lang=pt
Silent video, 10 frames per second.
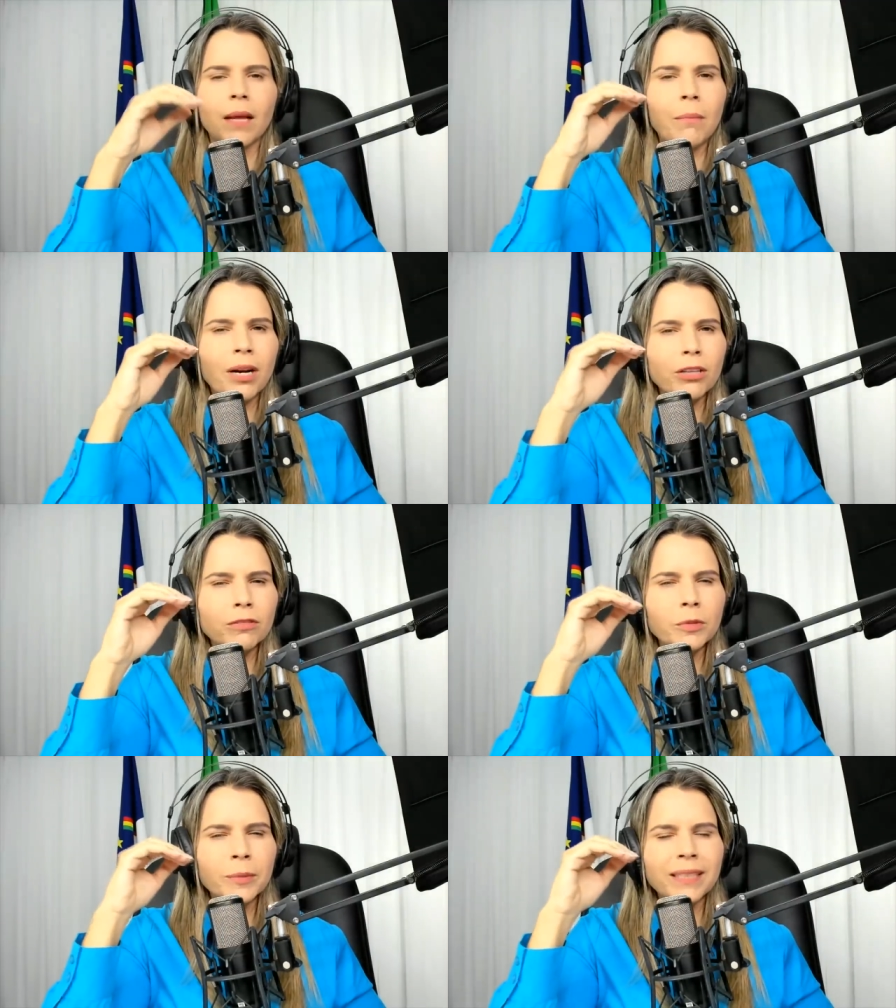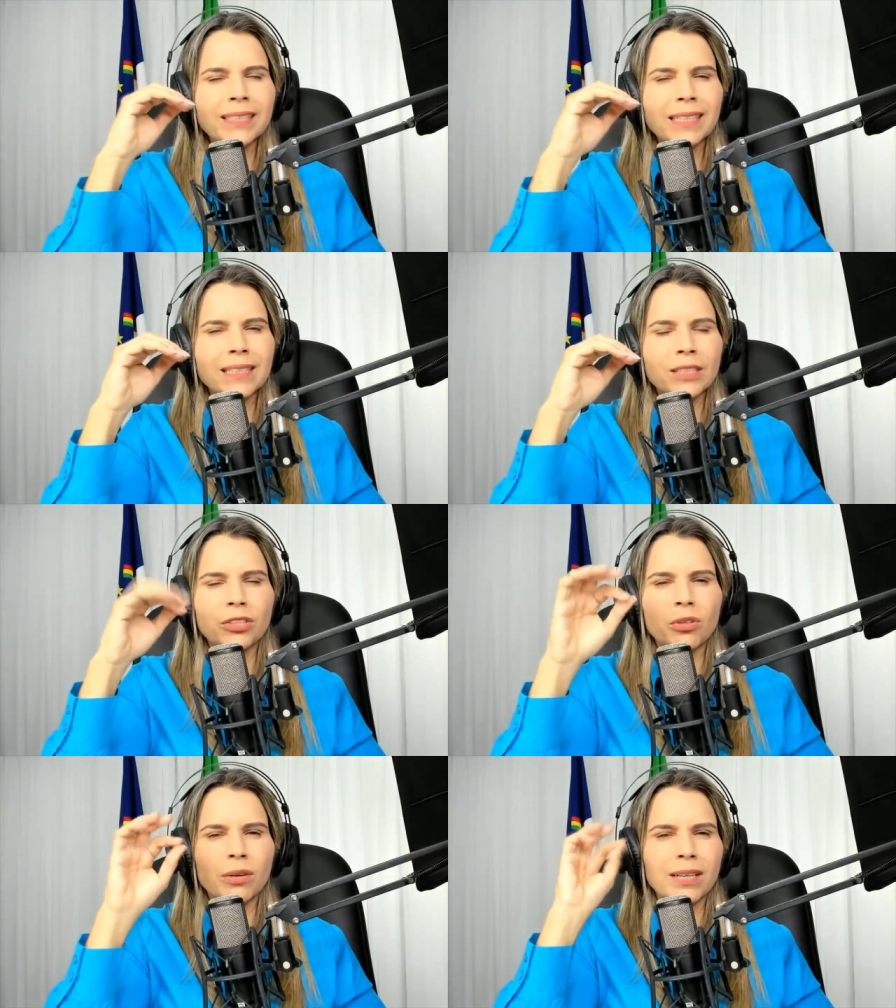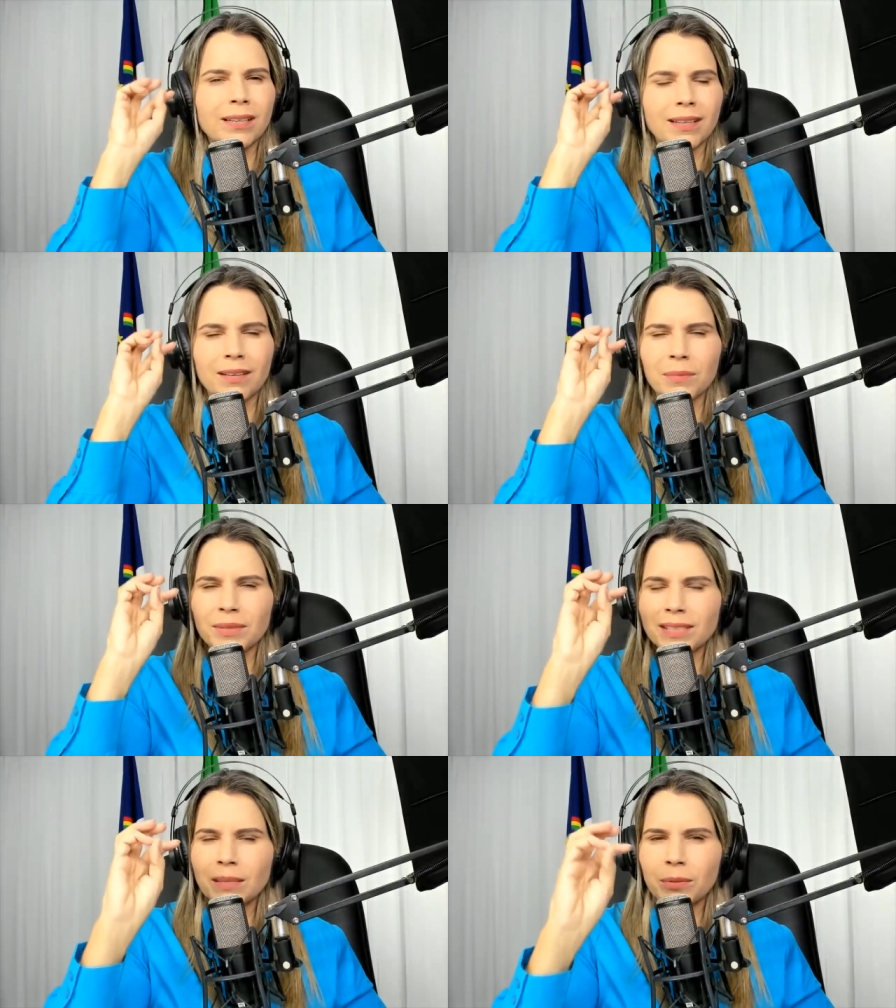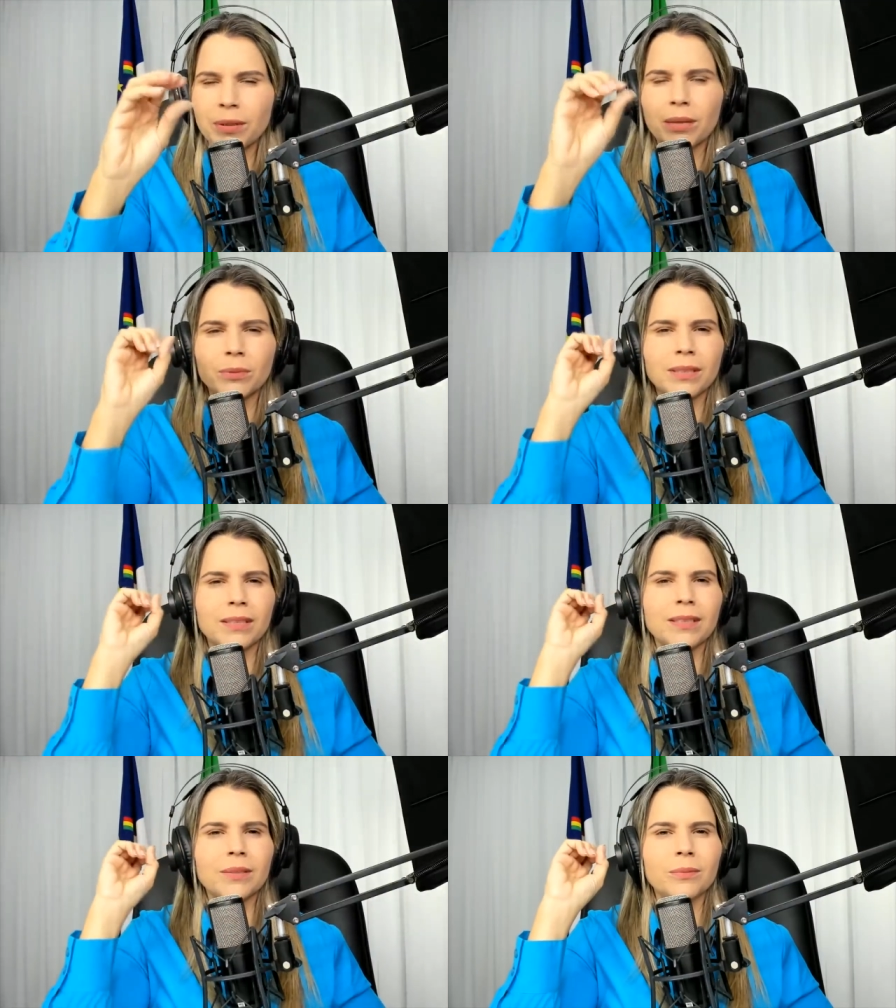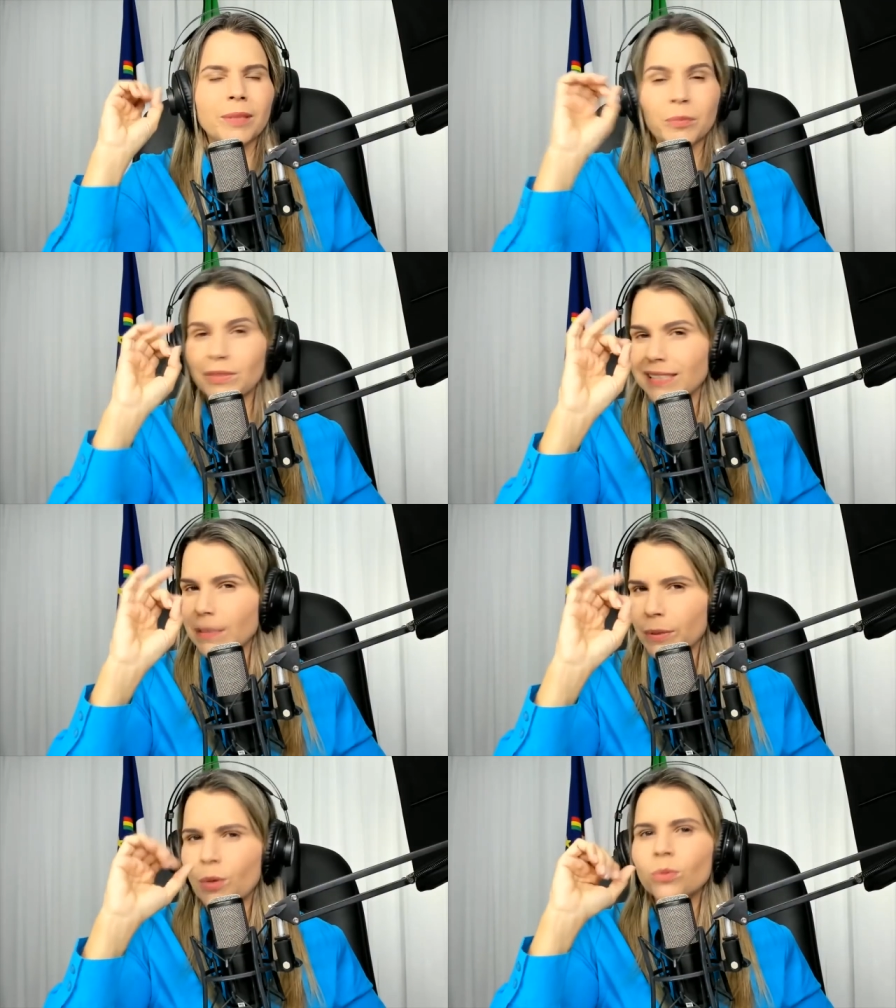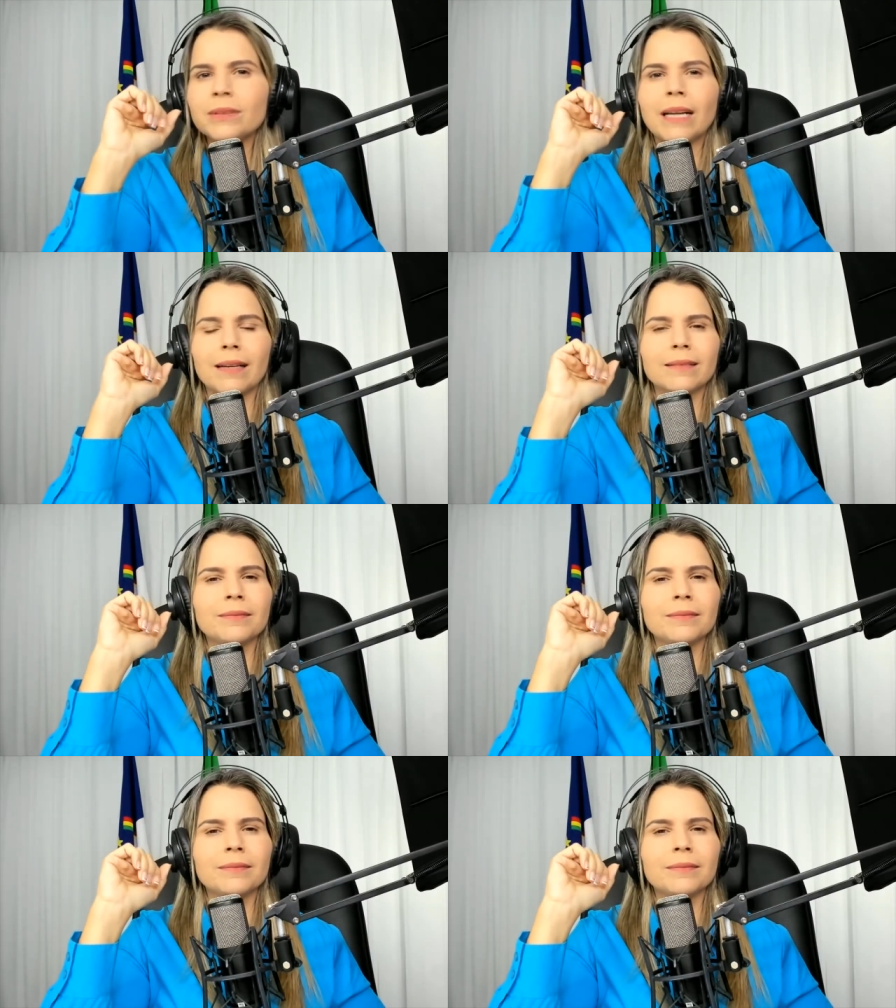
Mas nós vamos meditar nessa história para você saber o que aconteceu, para você saber contar